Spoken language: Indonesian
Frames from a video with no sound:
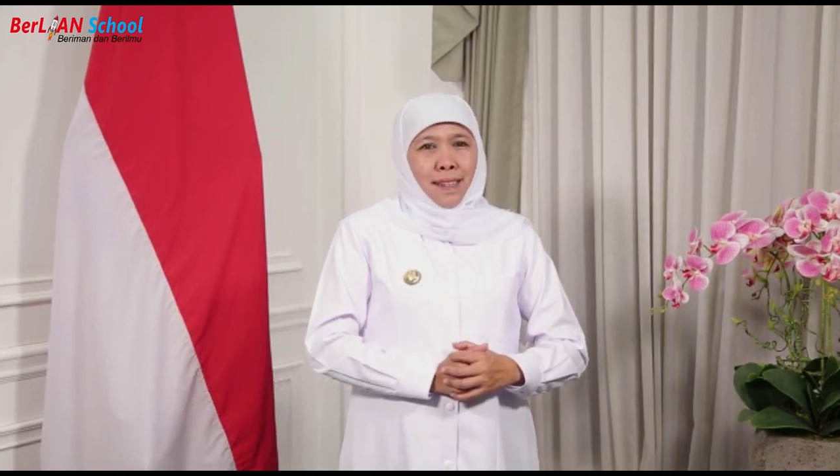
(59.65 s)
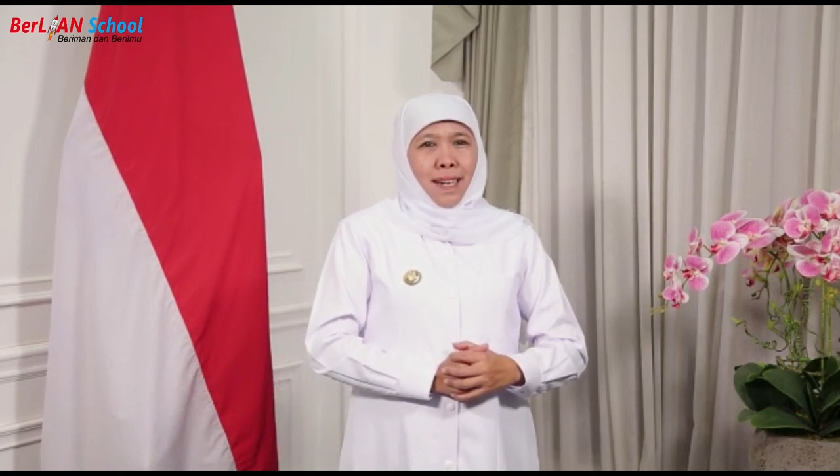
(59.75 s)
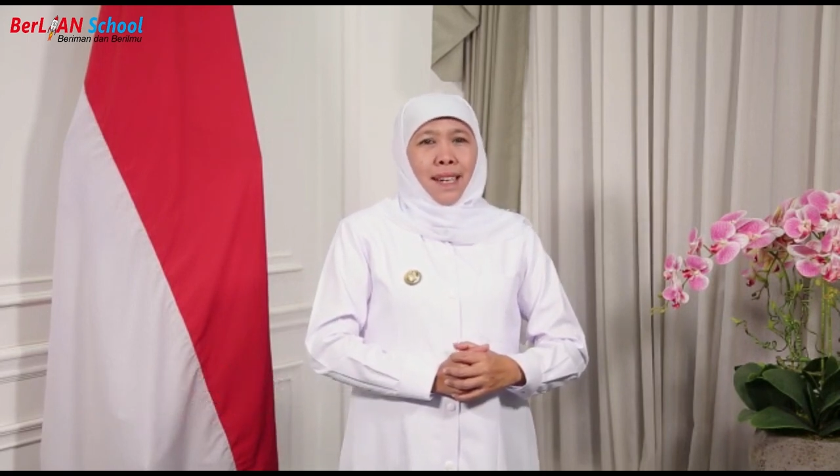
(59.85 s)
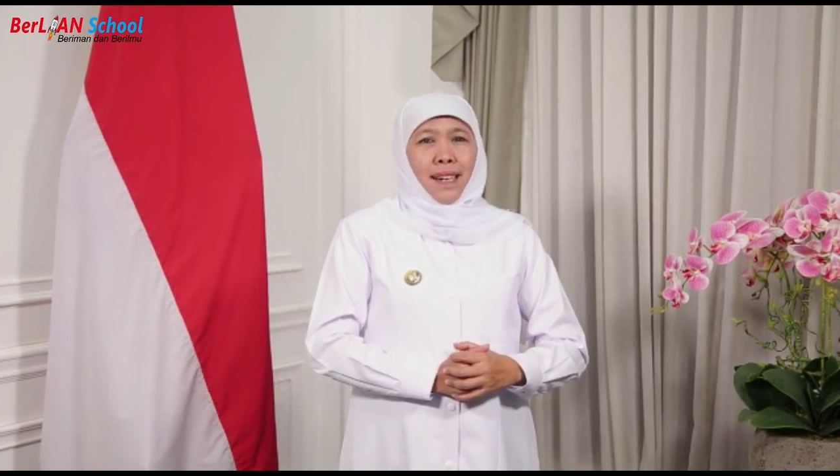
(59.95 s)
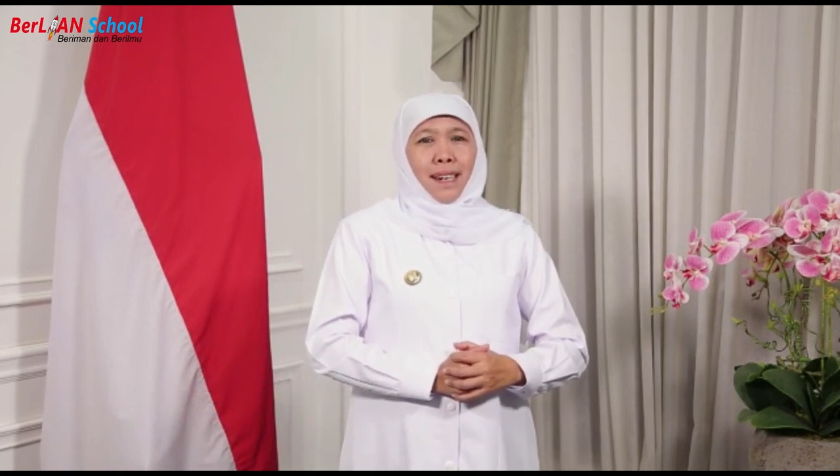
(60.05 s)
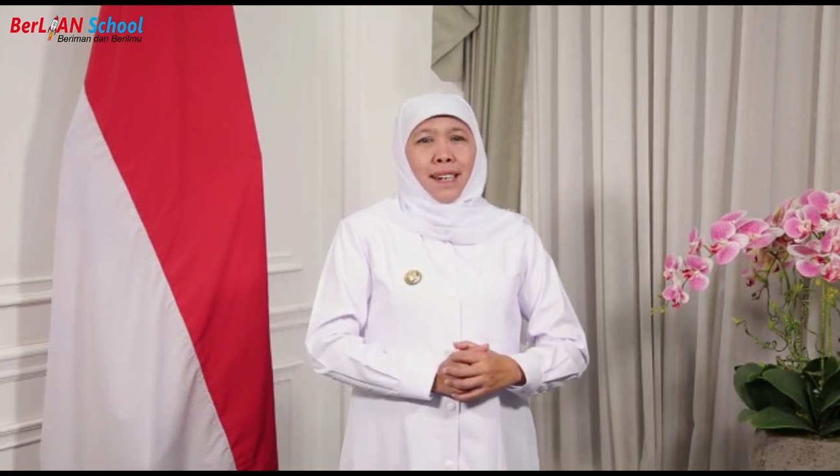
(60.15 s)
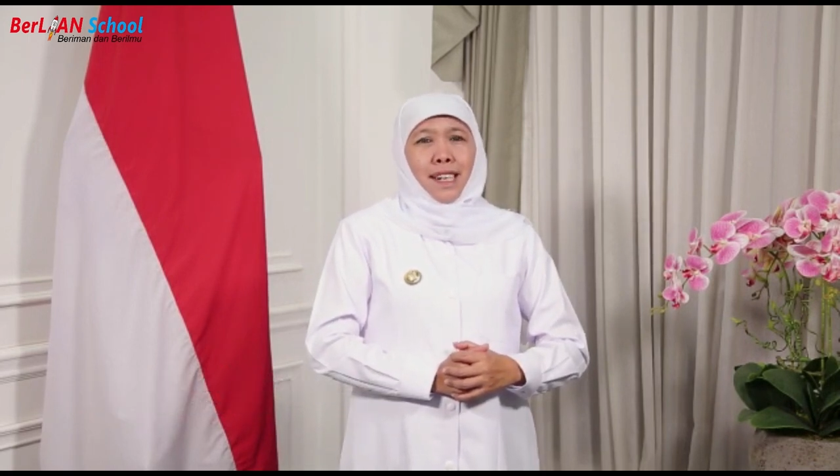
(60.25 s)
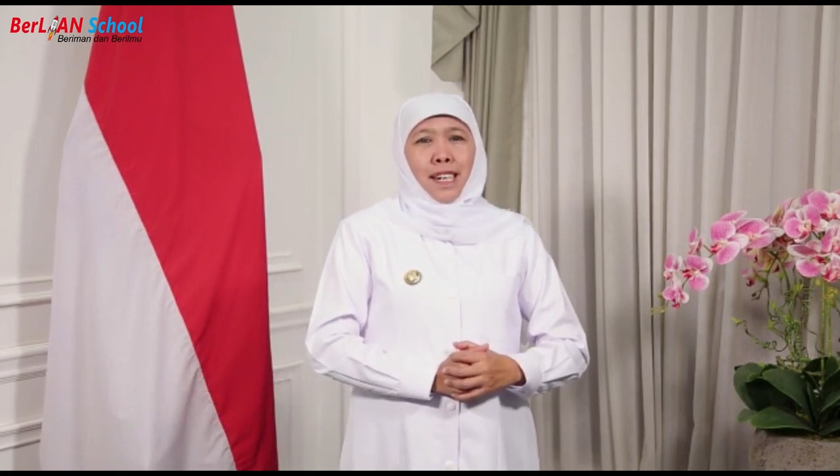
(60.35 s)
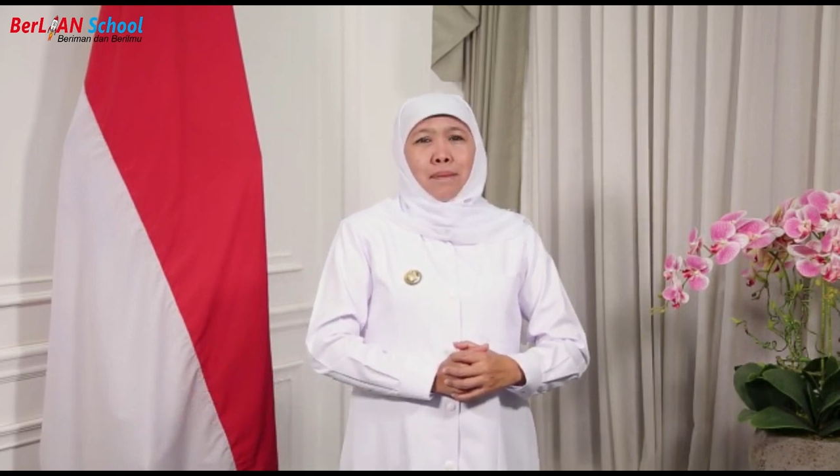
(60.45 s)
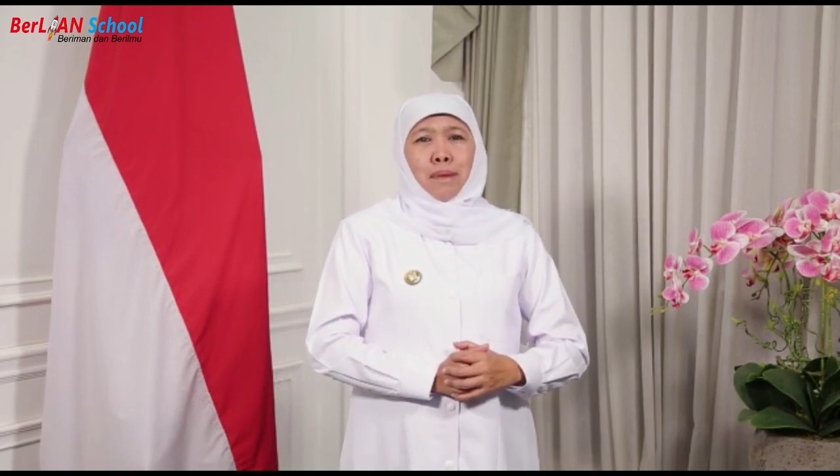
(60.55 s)
kelak
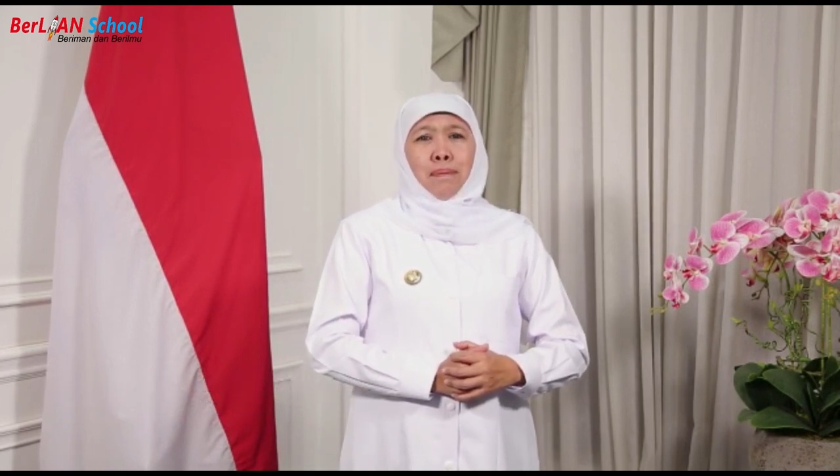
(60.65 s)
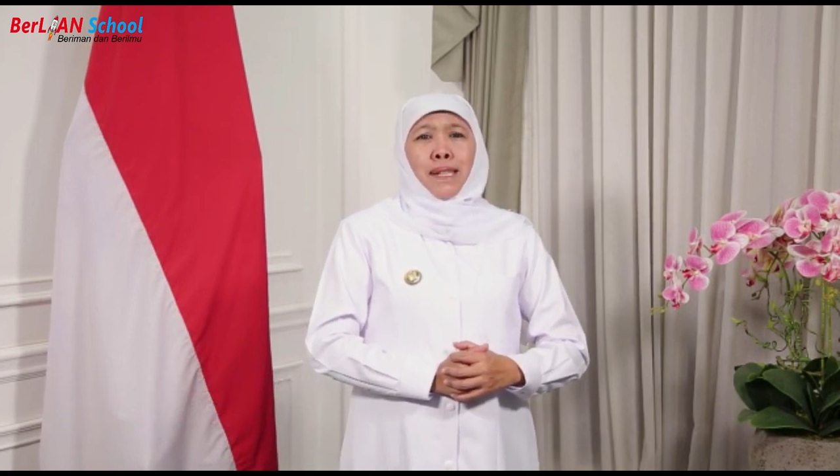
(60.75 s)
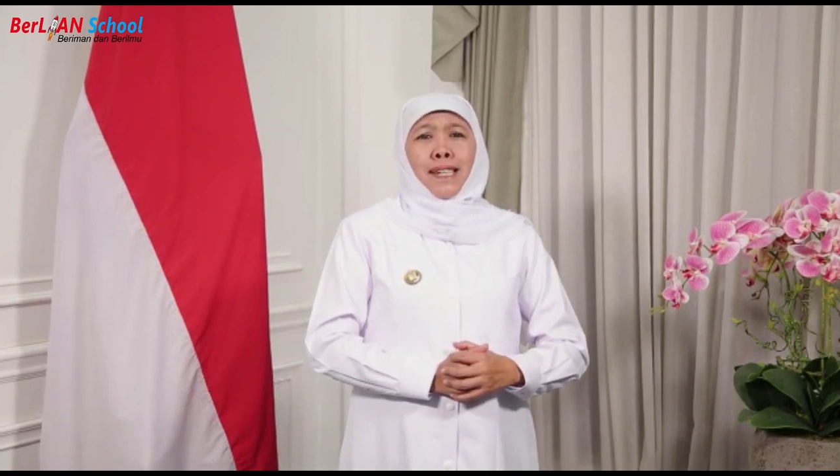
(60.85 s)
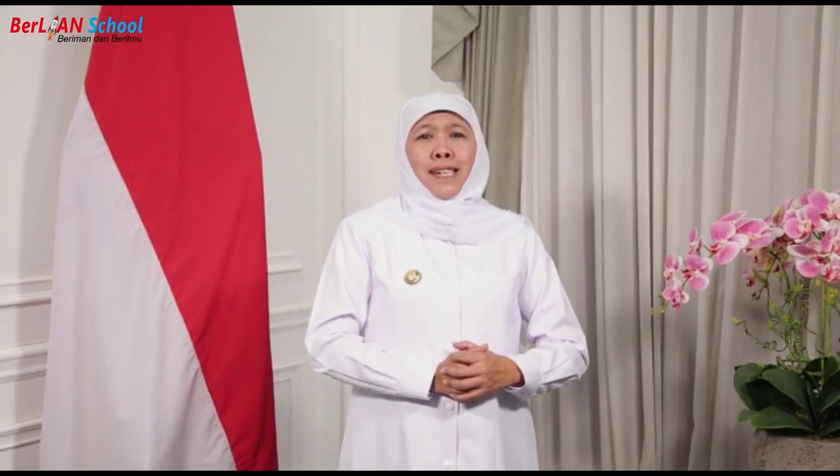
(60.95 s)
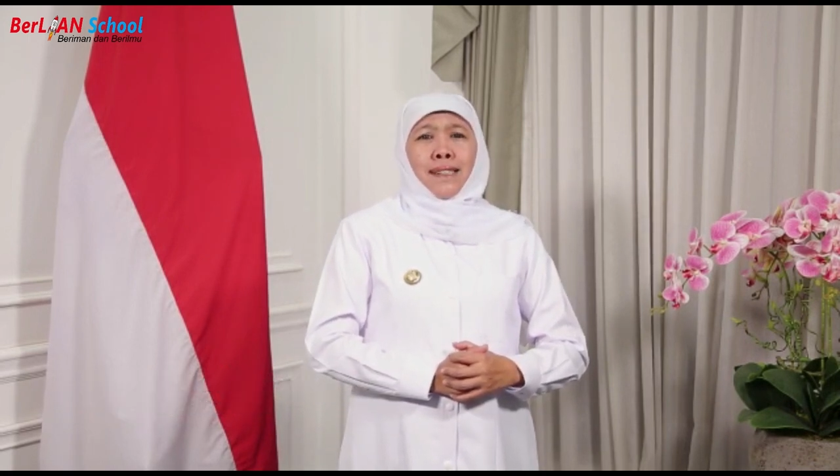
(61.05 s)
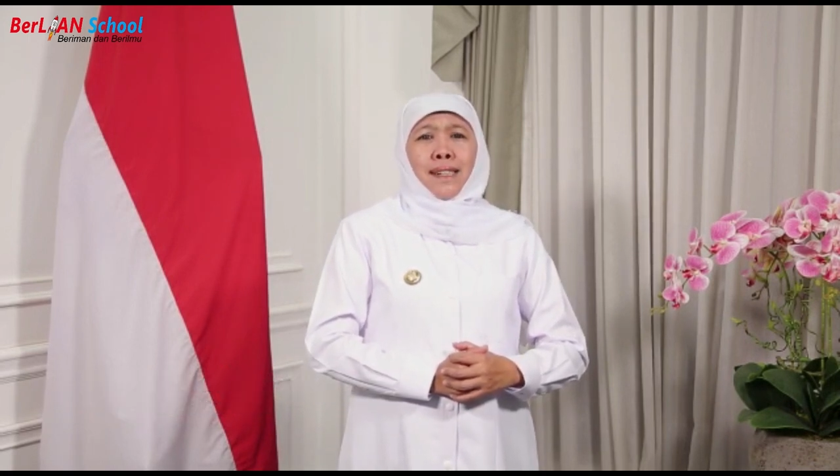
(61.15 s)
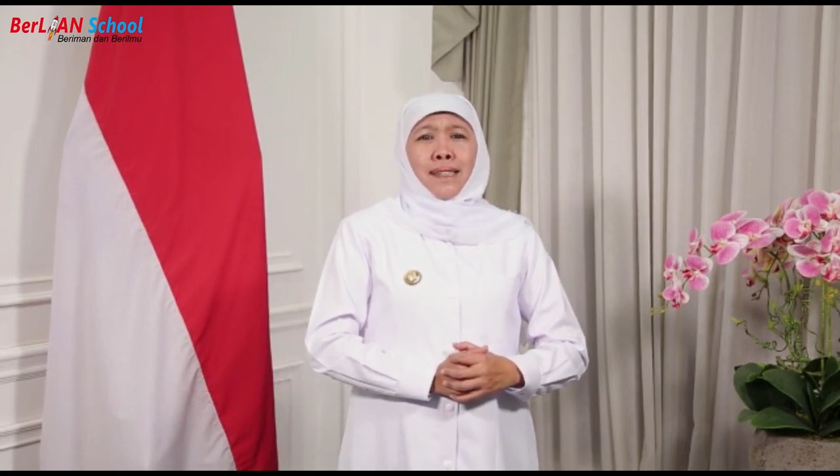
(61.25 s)
akan memberikan